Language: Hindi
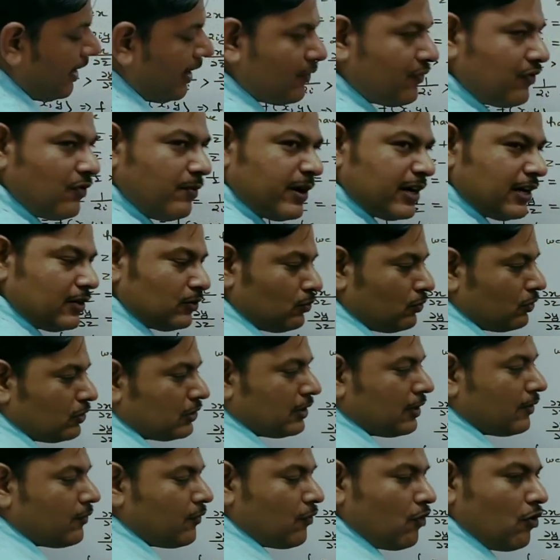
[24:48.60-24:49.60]
एफ हमारा दोनों
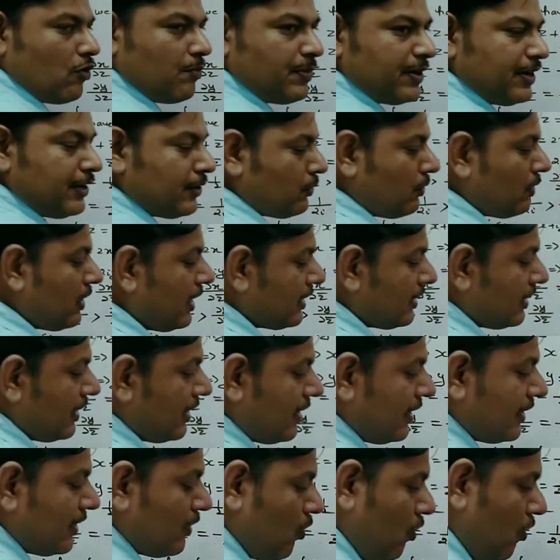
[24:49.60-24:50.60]
तरफ ऑपरेट हो रहा है एक
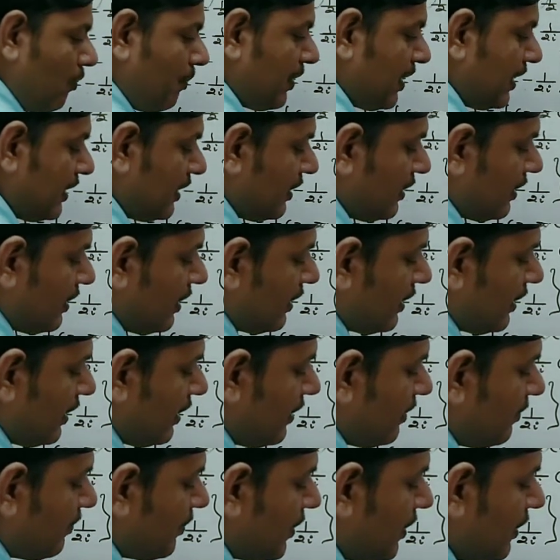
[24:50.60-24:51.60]
तरह का ये ऑपरेटर आ
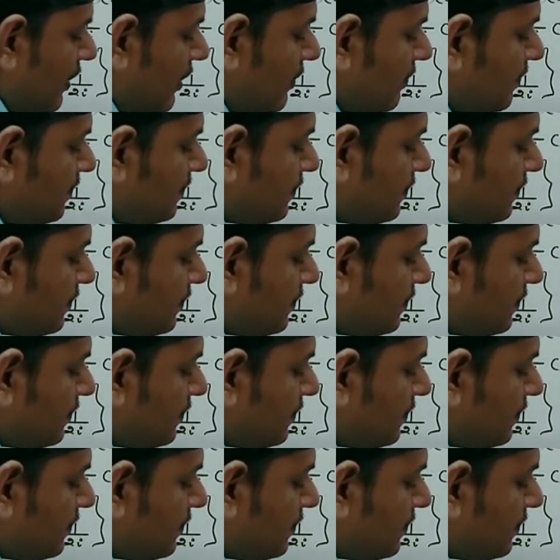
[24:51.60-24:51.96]
गया आपका